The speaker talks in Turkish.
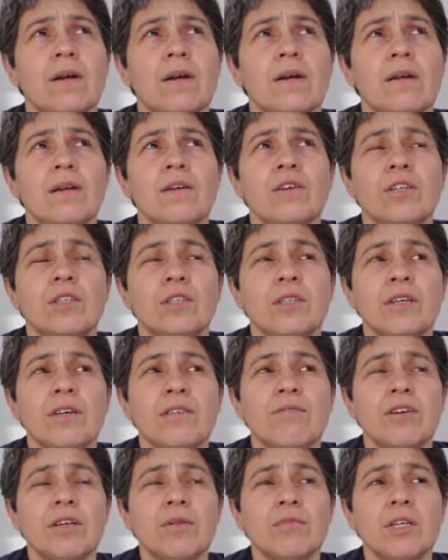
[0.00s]
işte
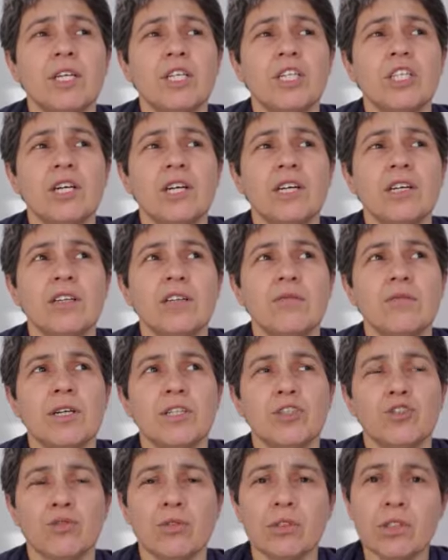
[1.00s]
efendim geçen yıl
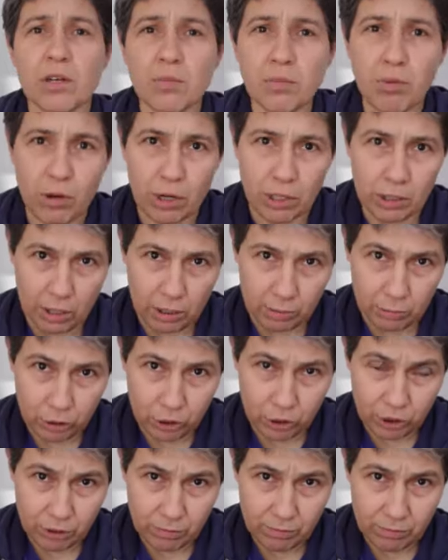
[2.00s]
ben şu kadar puan
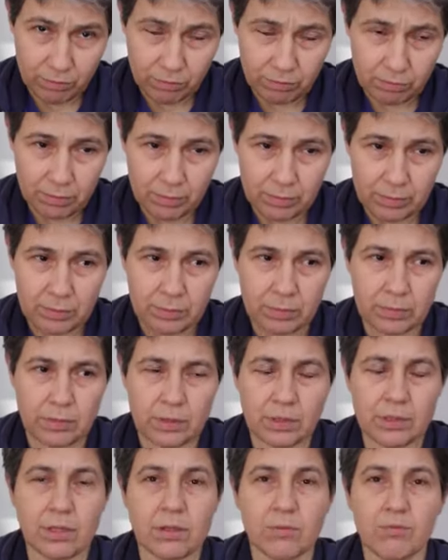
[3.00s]
almıştım
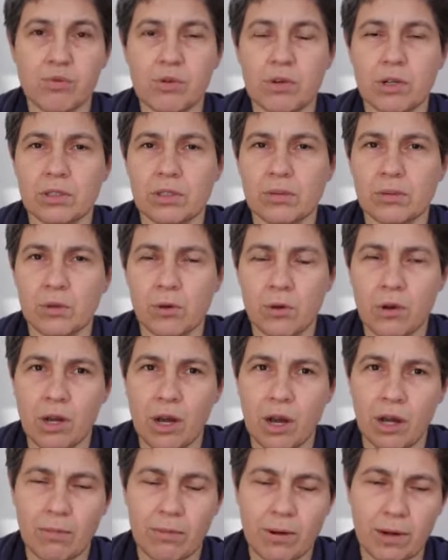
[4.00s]
ya da puanlama yok
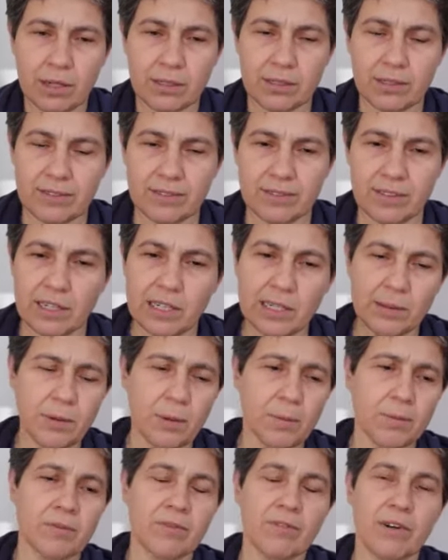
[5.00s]
galiba artık sıralama
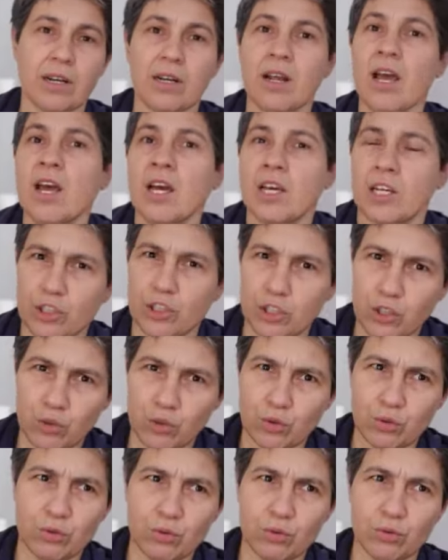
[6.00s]
mı var? İşte
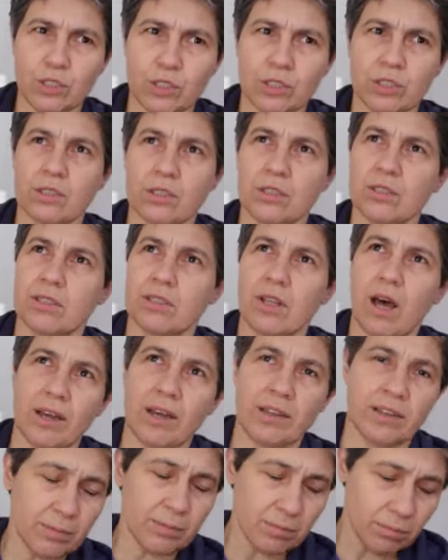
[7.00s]
şu
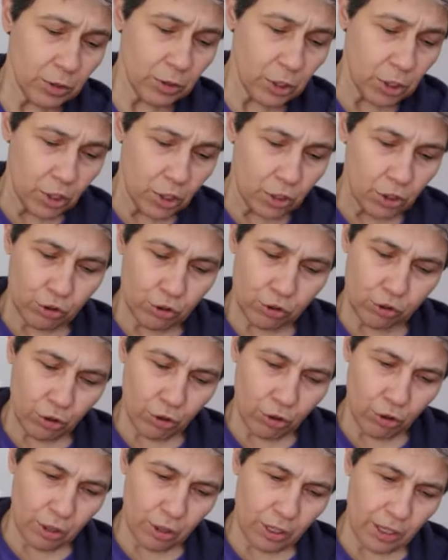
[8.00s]
sıradaydım.
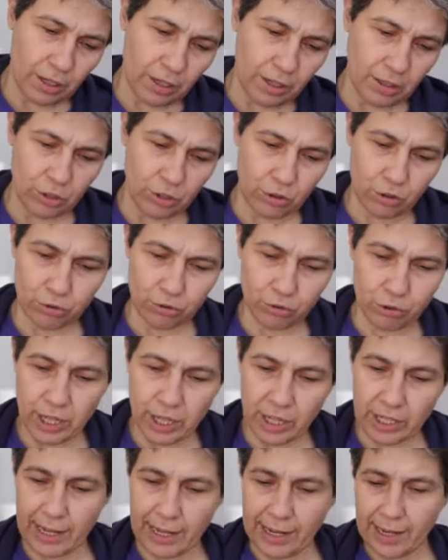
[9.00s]
Şöyle e,
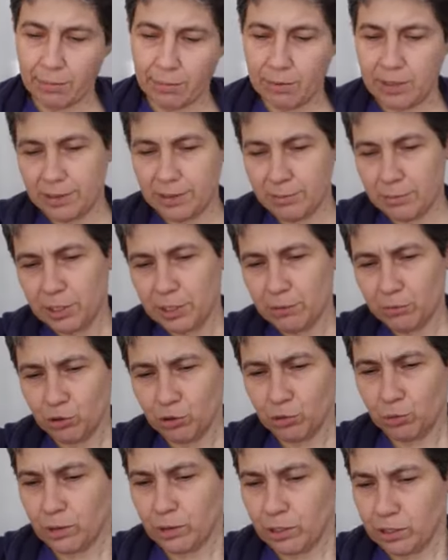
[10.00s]
şuraya gelebilir miyim?
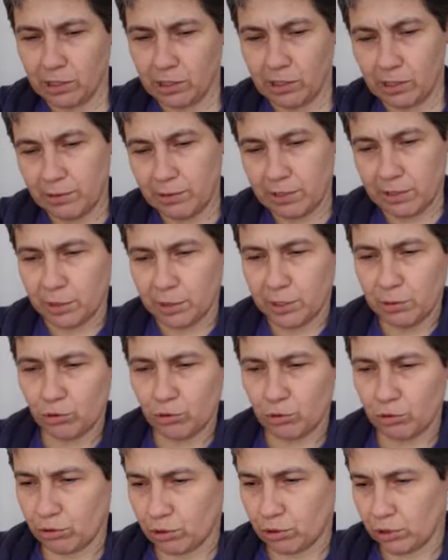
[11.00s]
Şu puanı alabilir miyim?
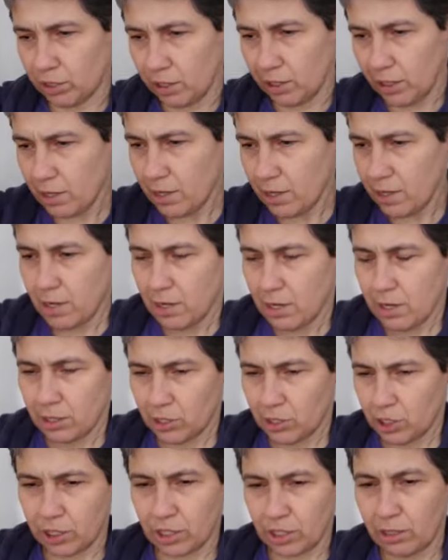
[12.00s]
Şu sıraya
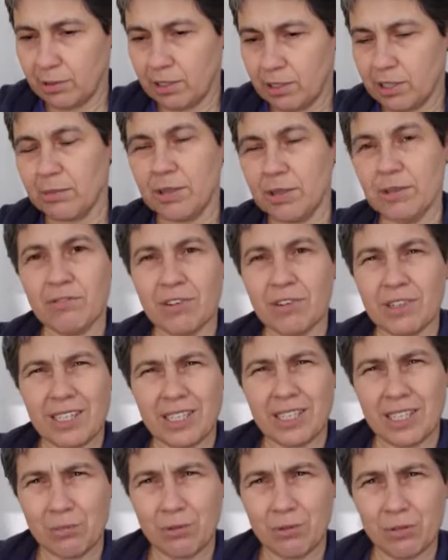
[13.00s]
çıkabilir miyim
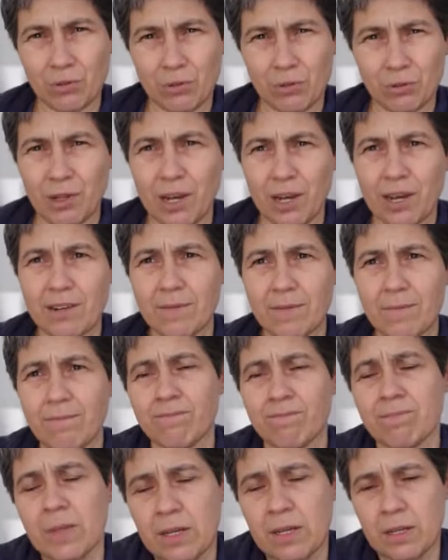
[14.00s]
falan gibi sorular.
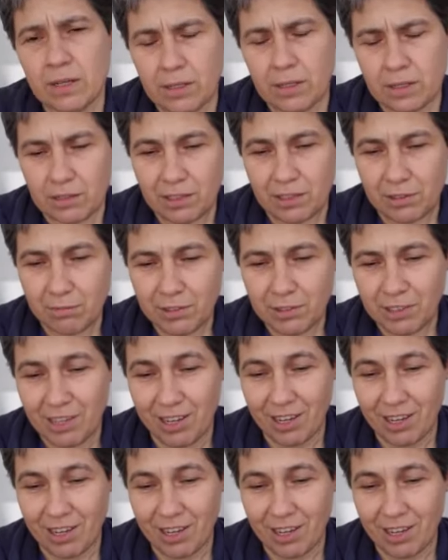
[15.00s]
E, şimdi